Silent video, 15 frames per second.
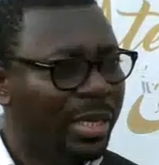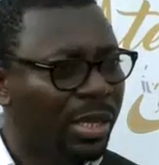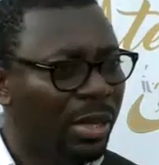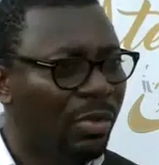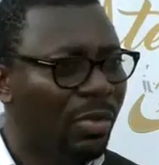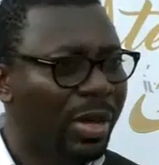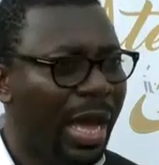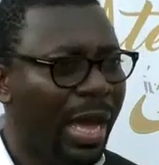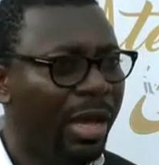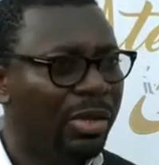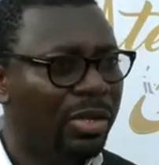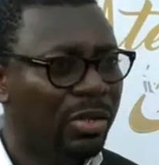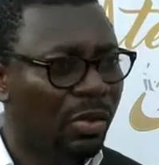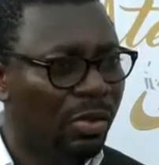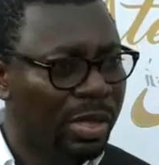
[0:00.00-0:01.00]
ateliers de carrière
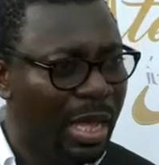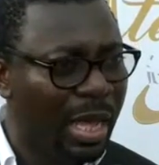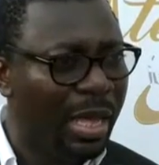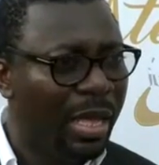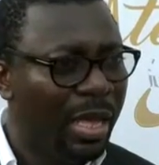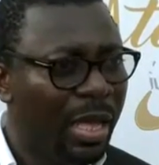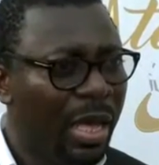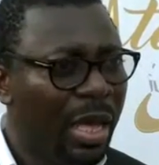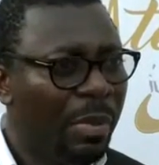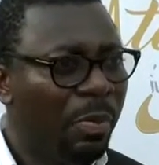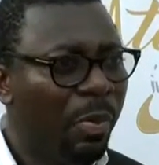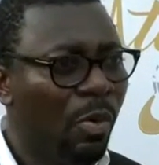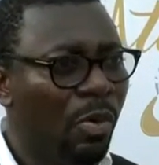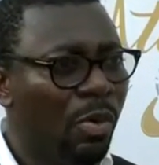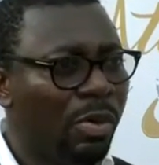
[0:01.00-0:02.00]
sont nés
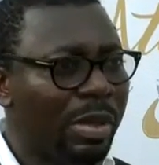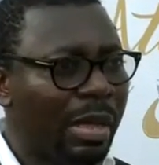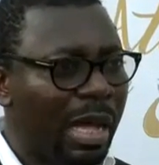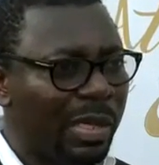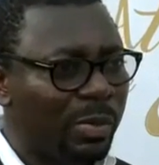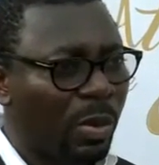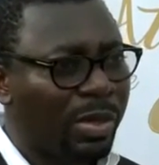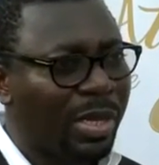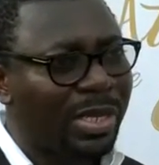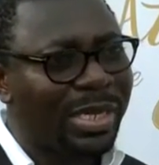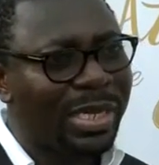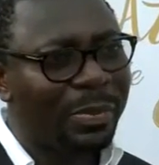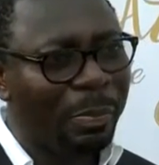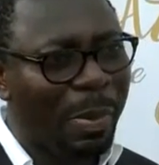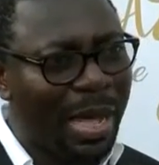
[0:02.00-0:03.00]
pour transporter ce
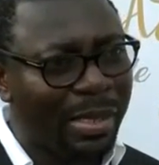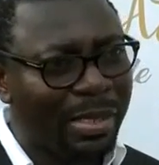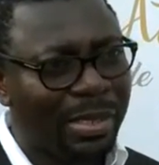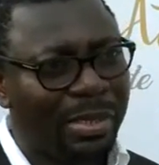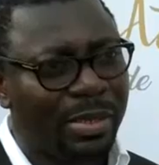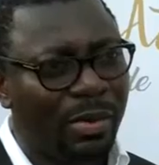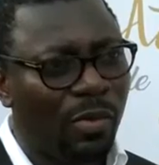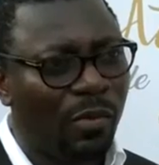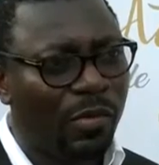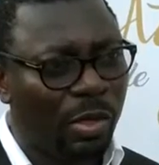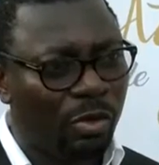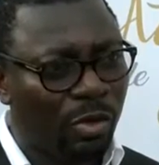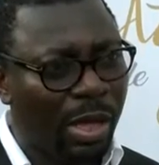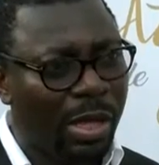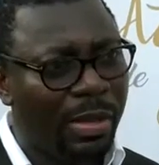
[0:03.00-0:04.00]
qui passe au
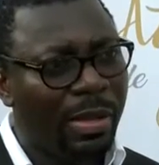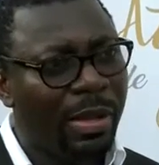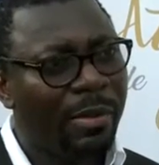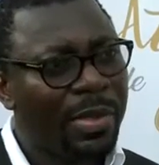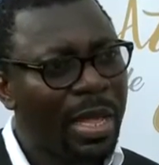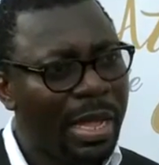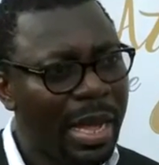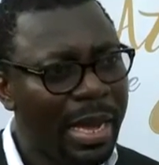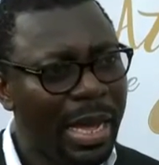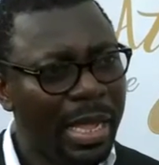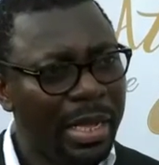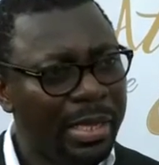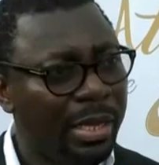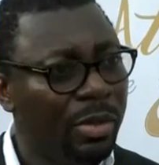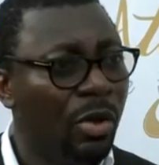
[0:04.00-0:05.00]
virtuel dans la
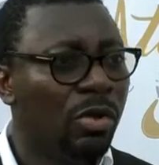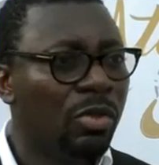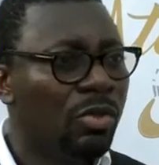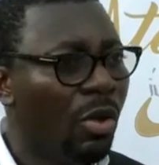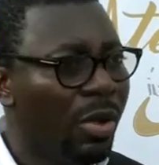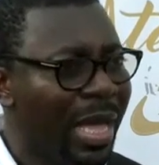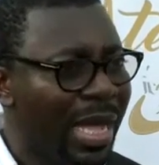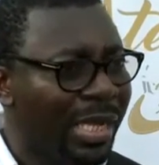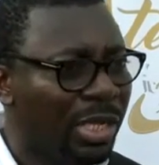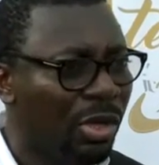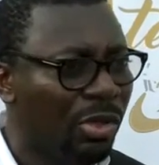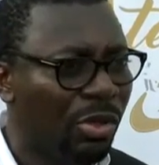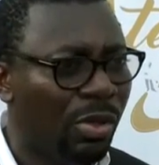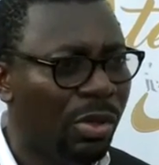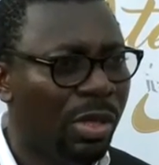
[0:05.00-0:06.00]
réalité. Donc donner à
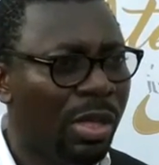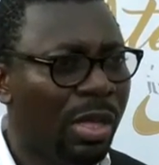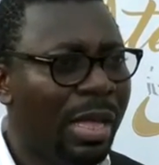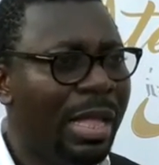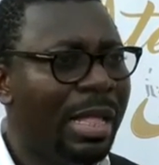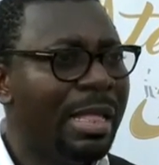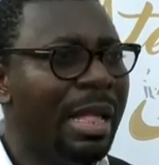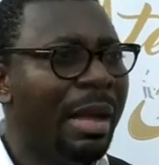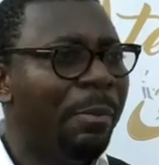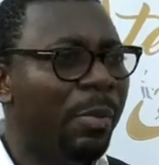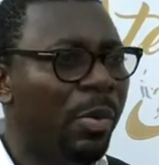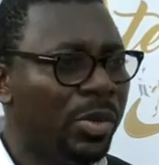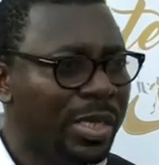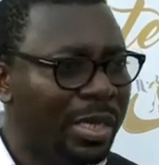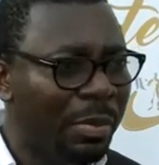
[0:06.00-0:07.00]
ces jeunes la
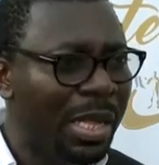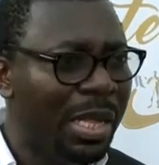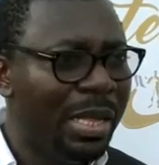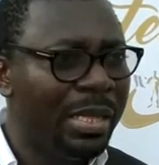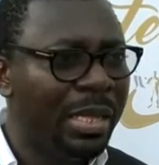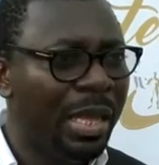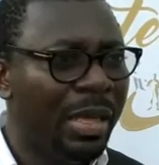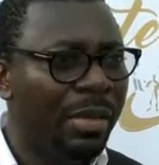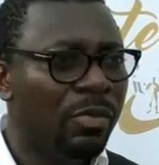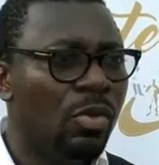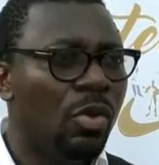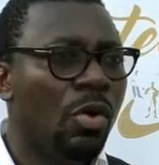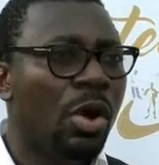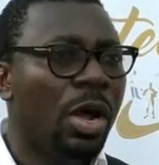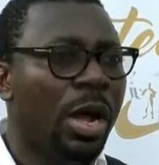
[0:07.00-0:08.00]
possibilité
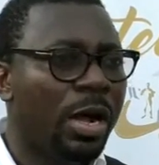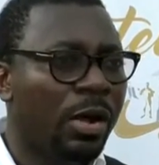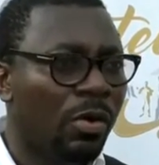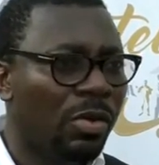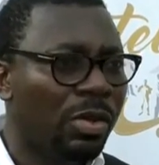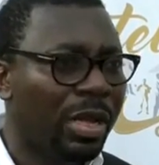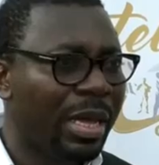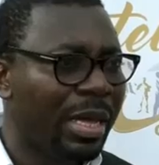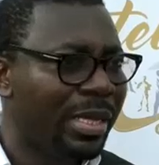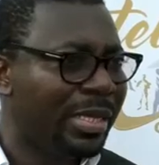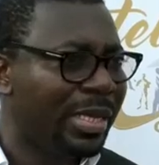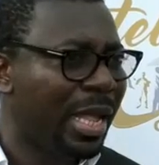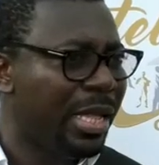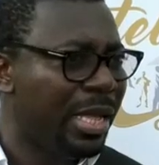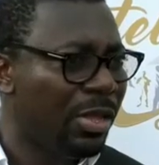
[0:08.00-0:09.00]
de rencontrer
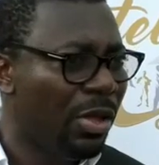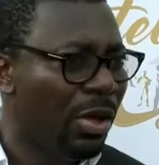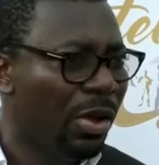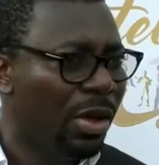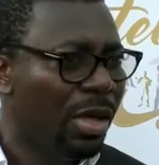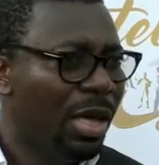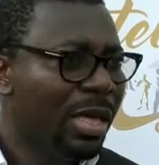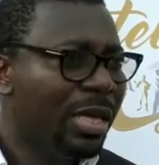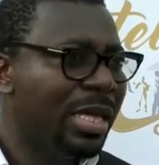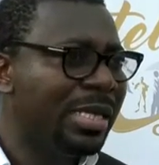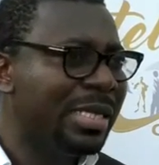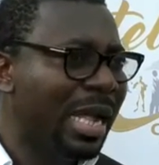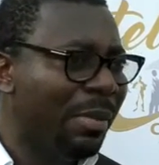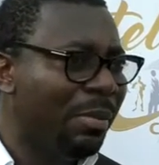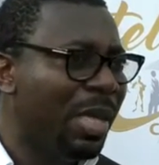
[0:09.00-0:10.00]
ces leaders
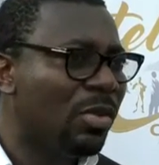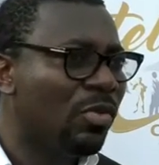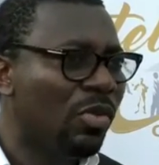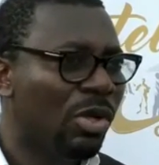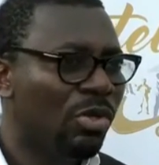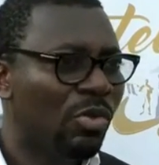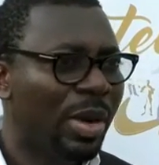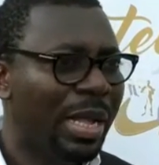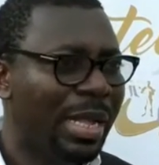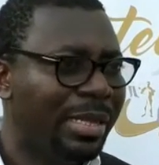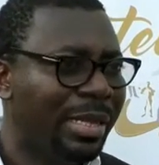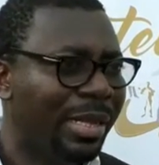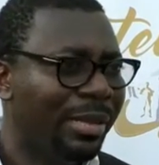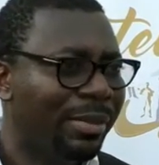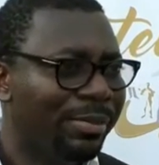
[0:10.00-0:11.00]
qu'ils admirent tous les jours à la
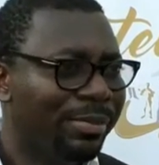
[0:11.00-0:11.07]
télé.